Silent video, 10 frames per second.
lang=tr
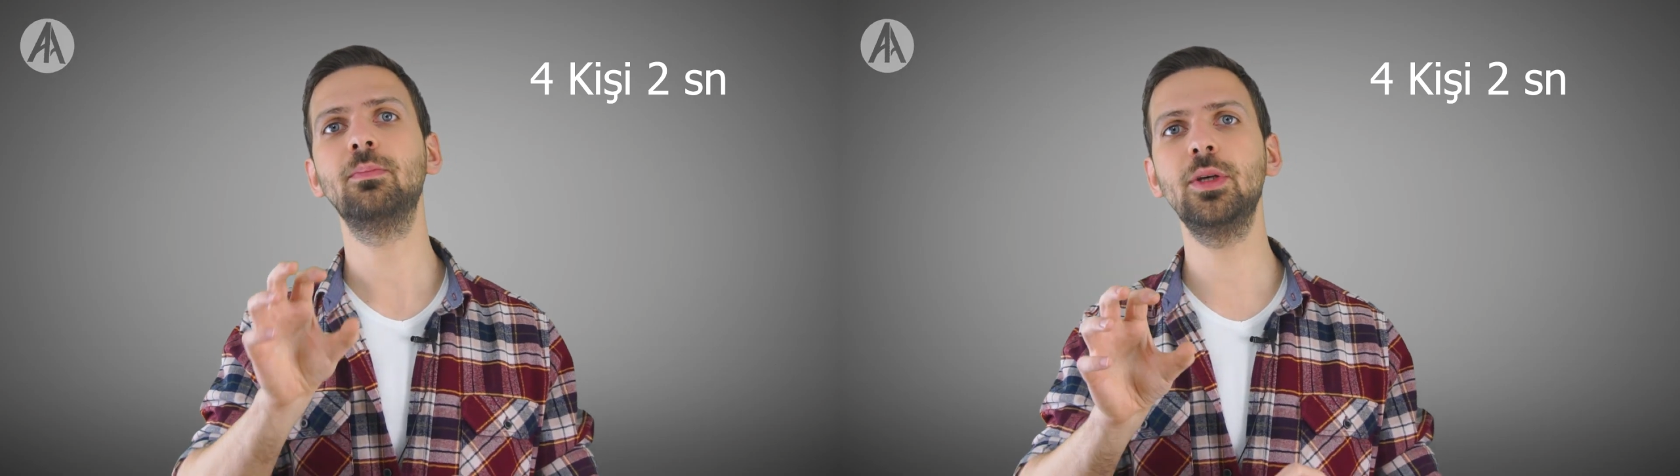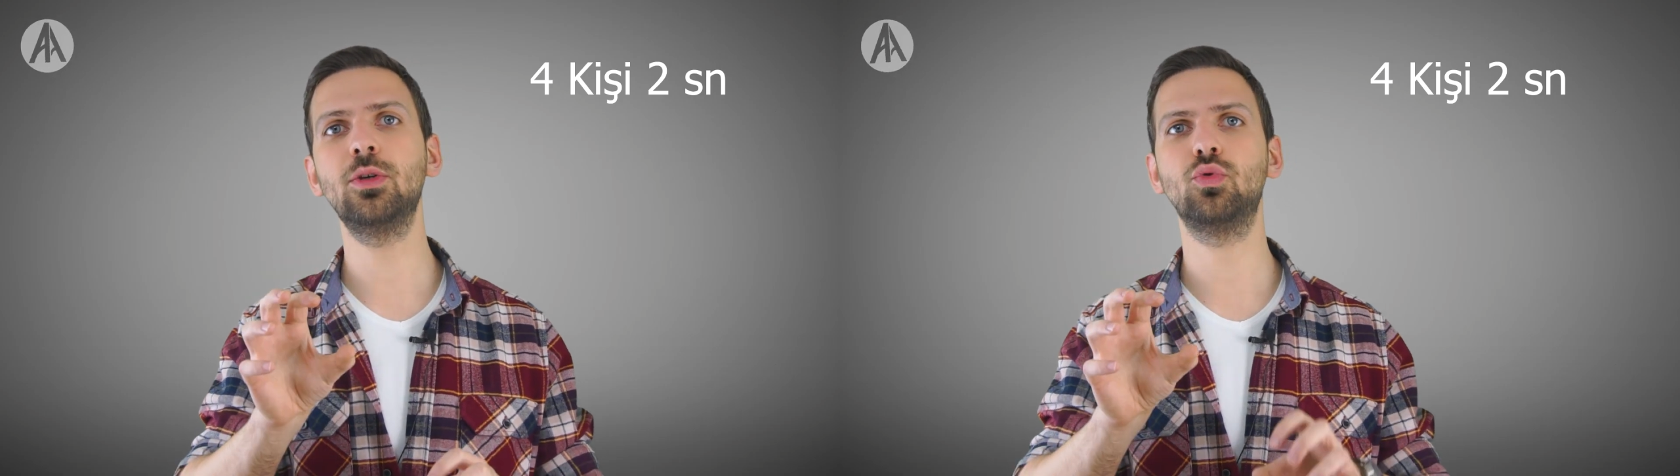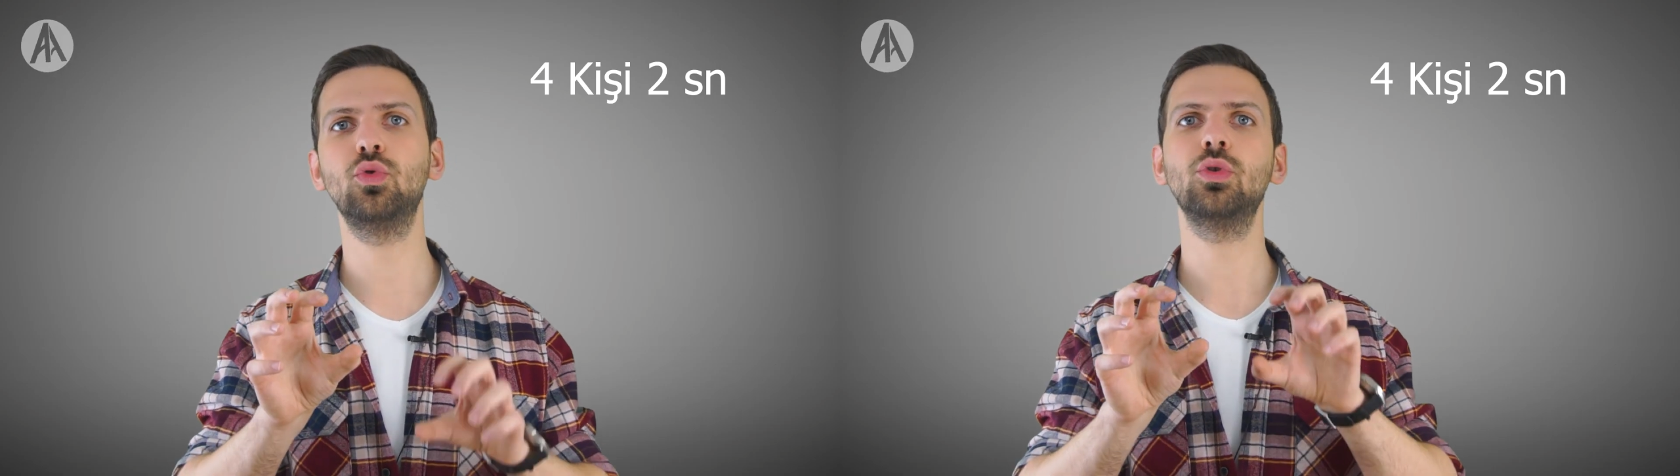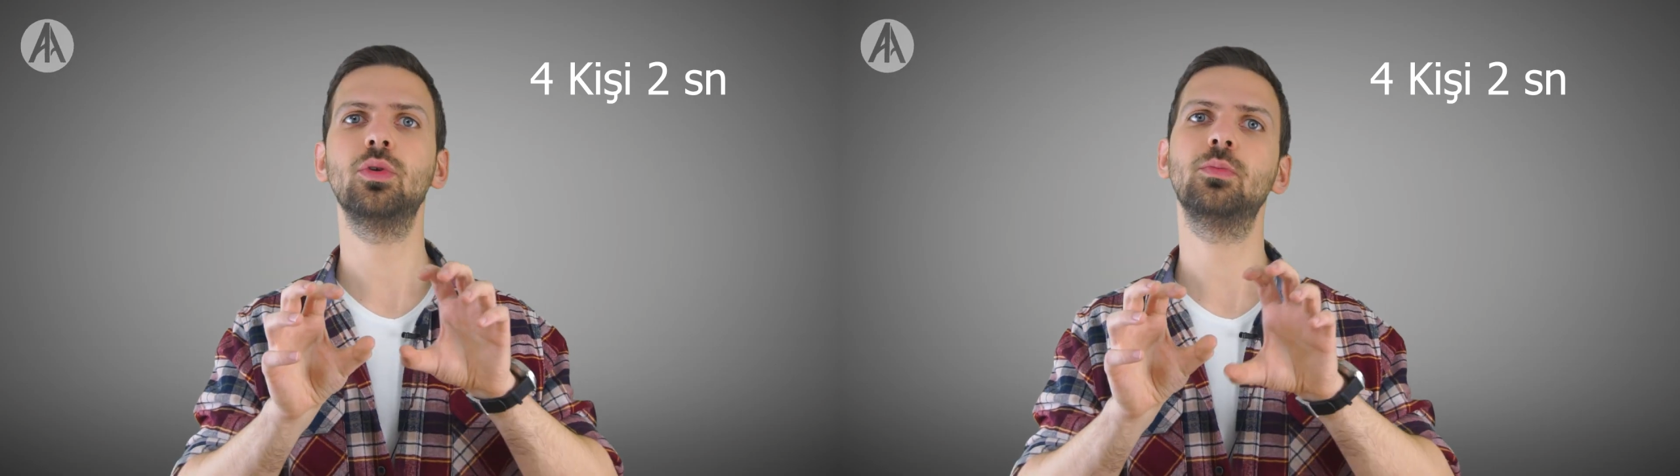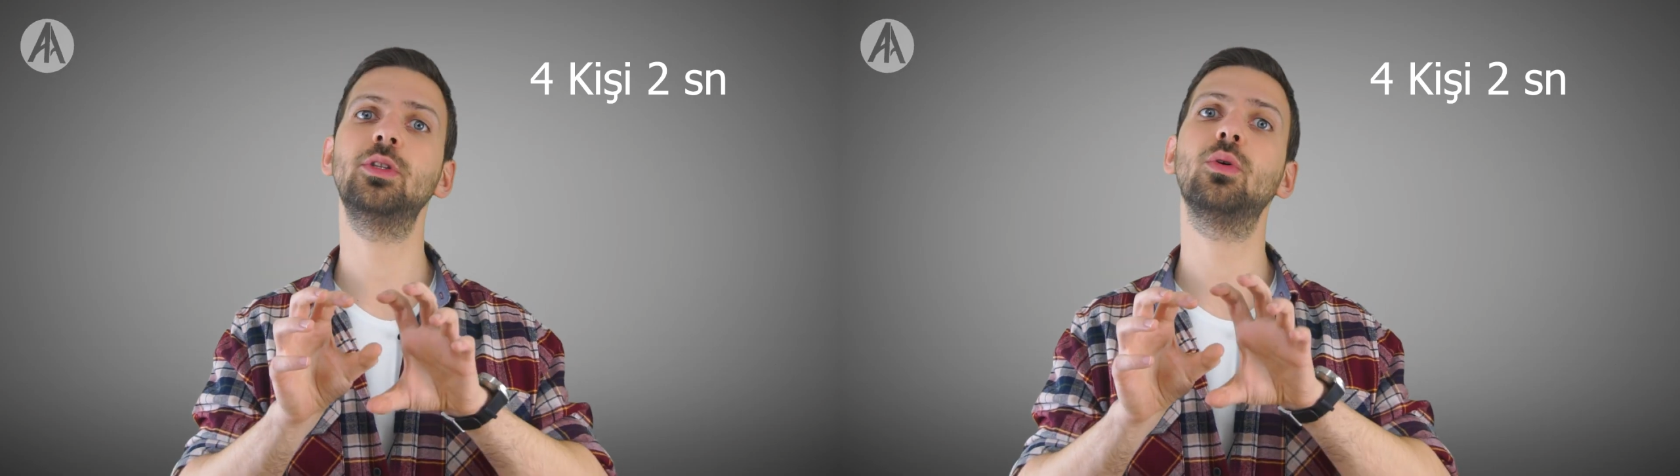bir
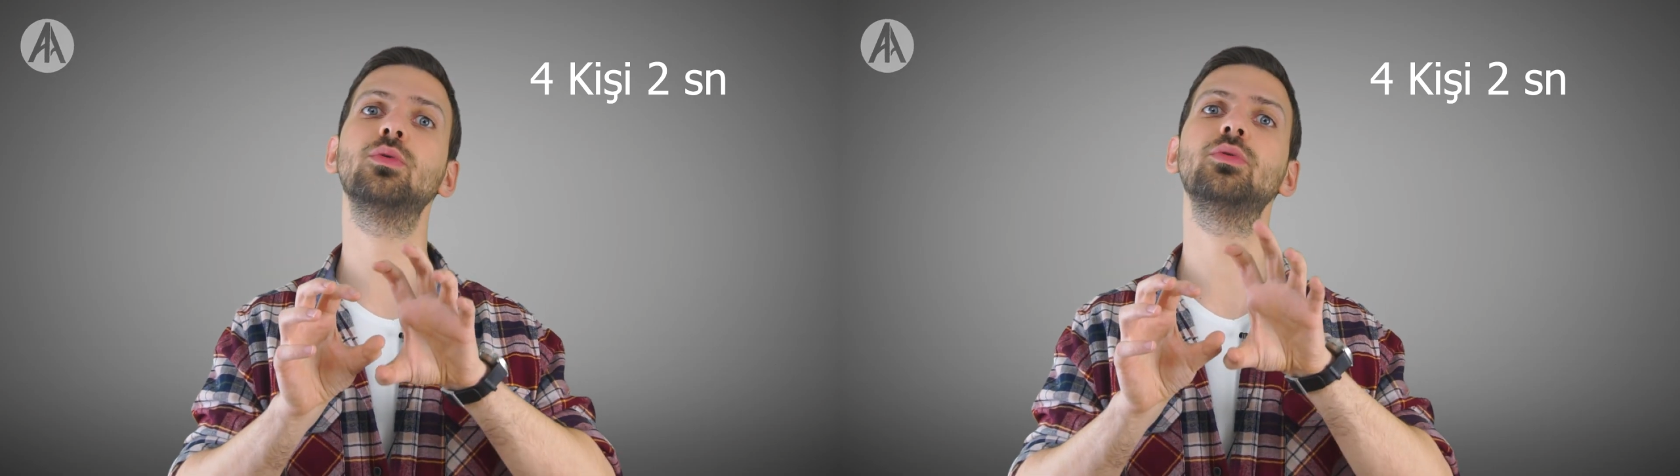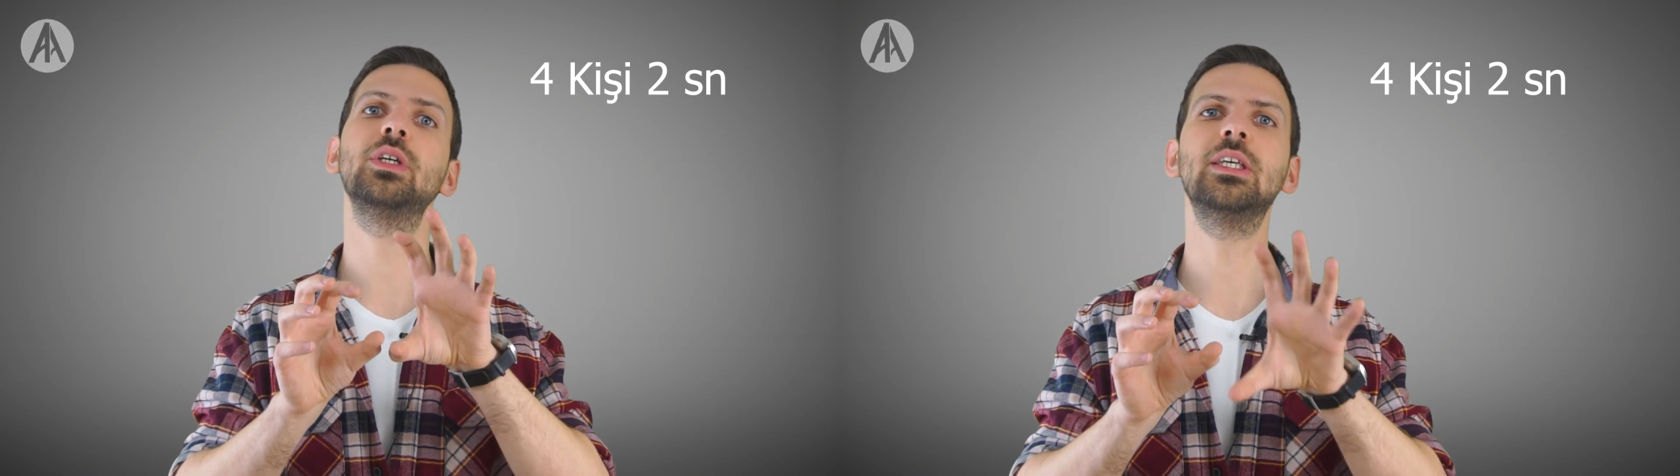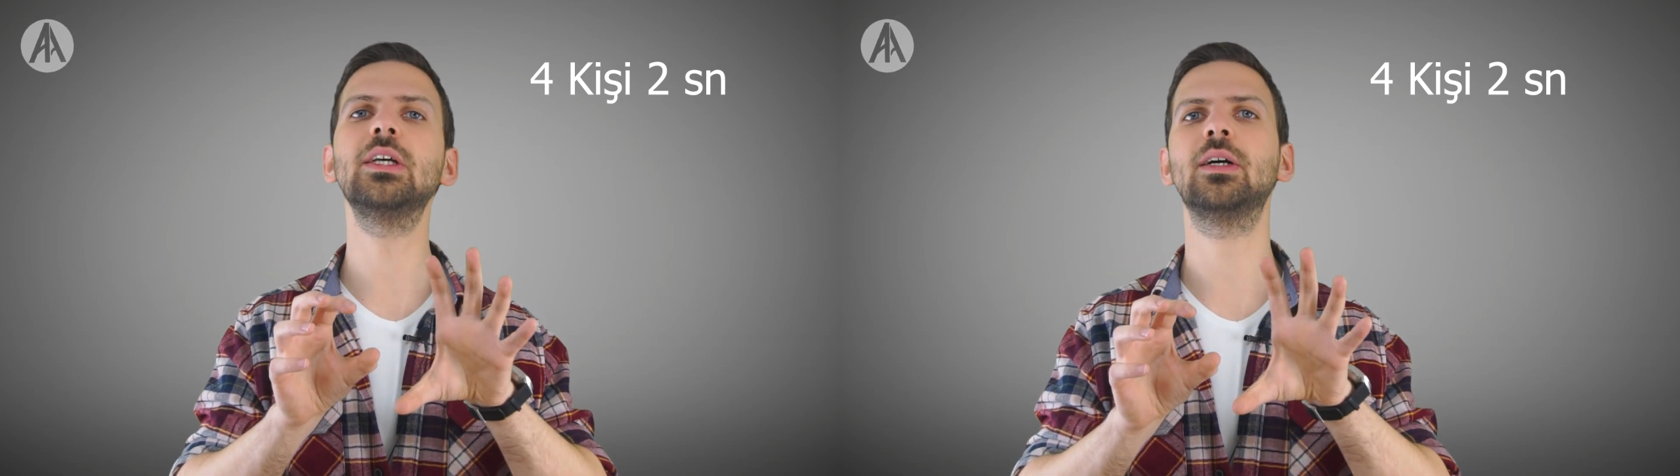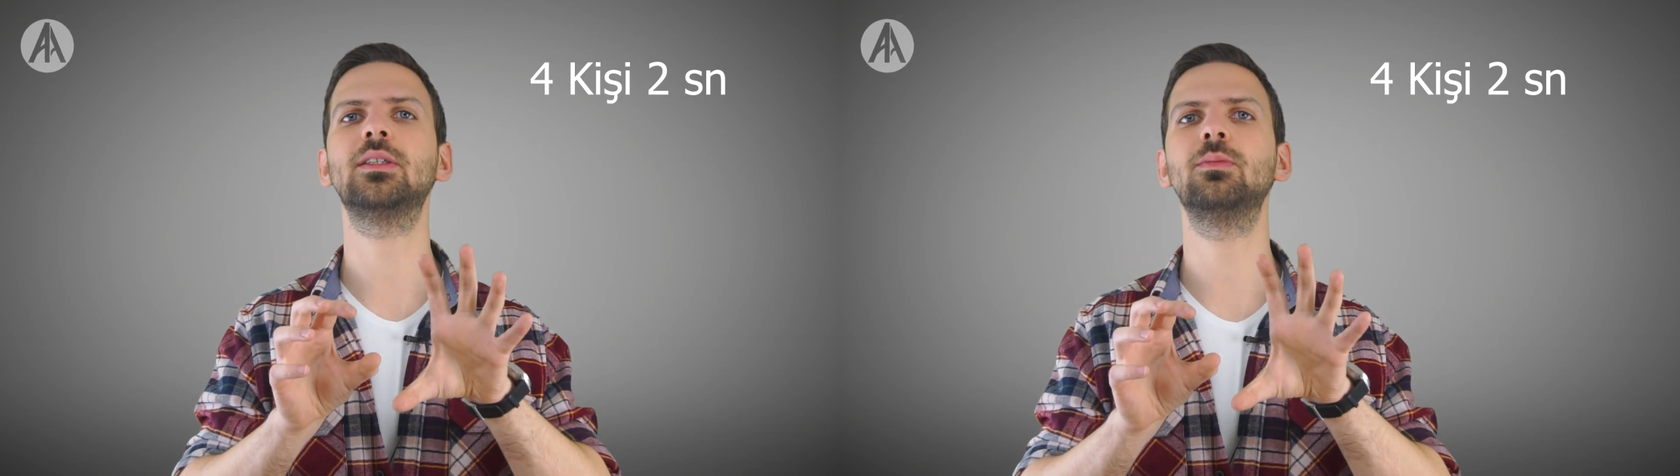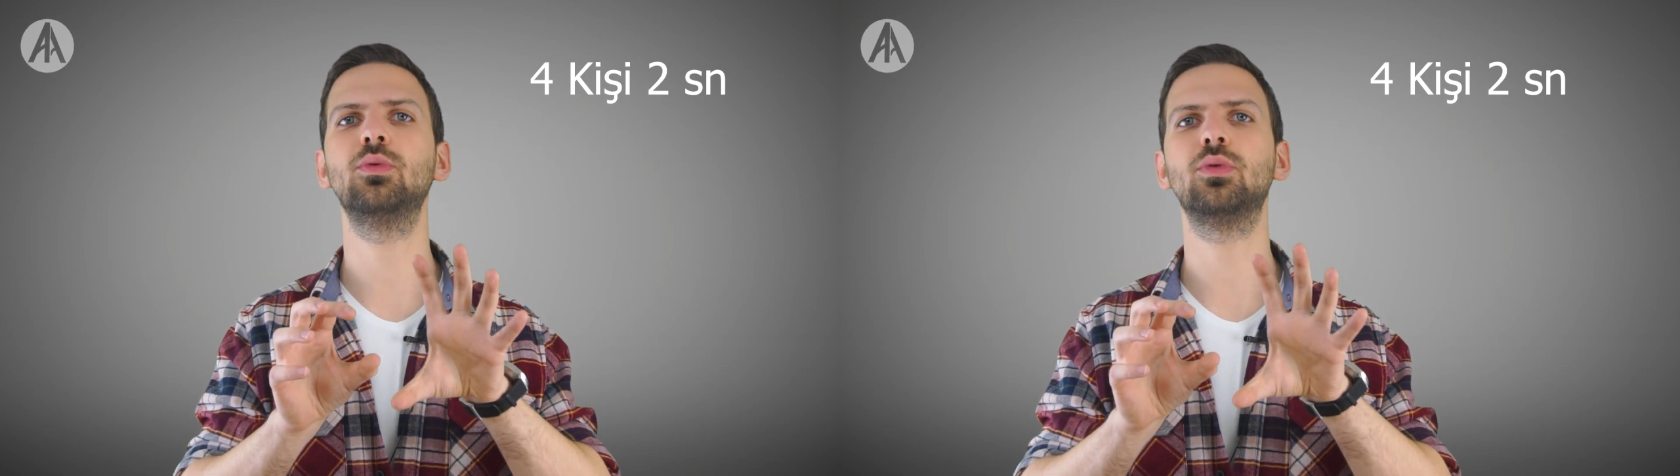küçük bir de onun iki
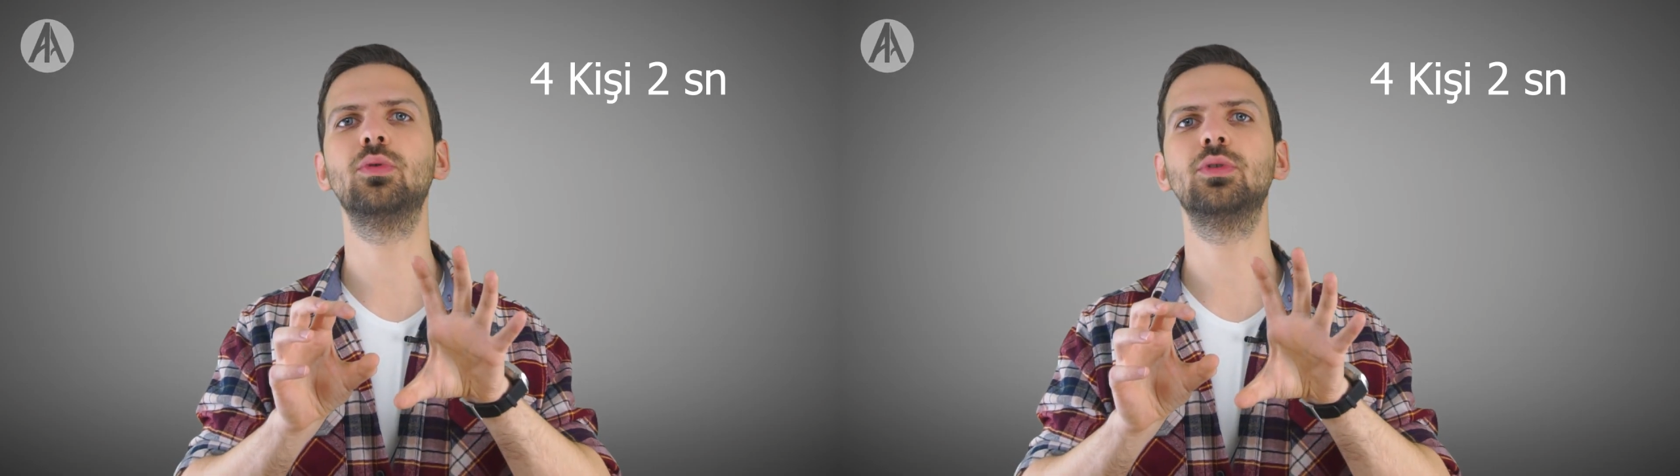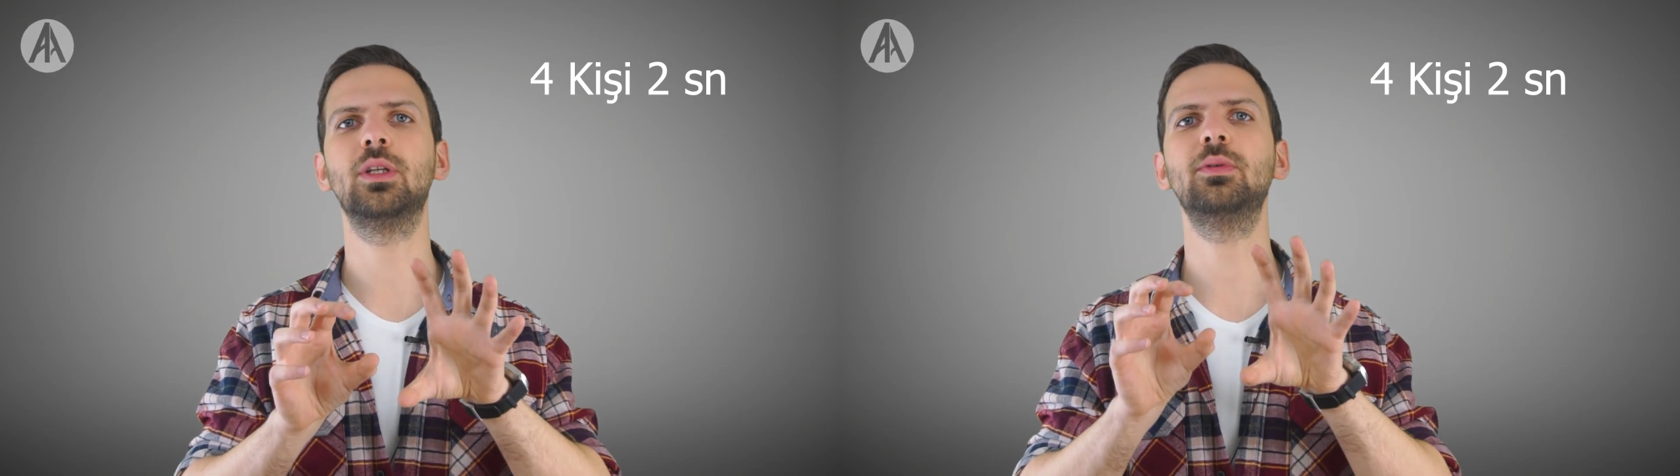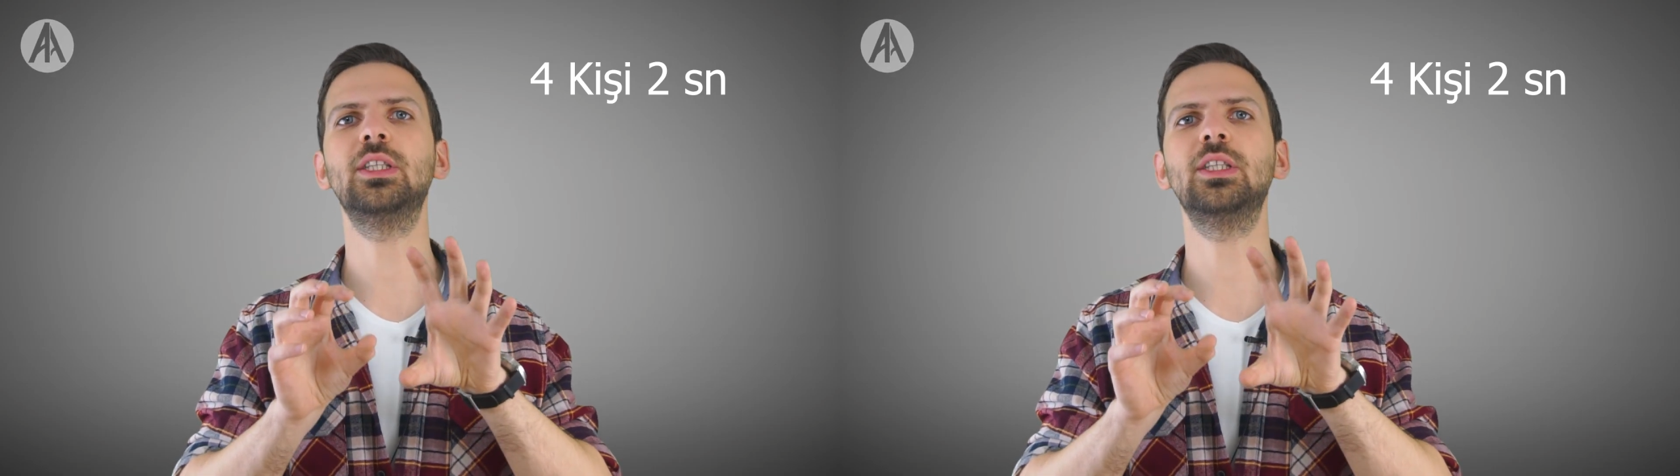katı büyüklüğünde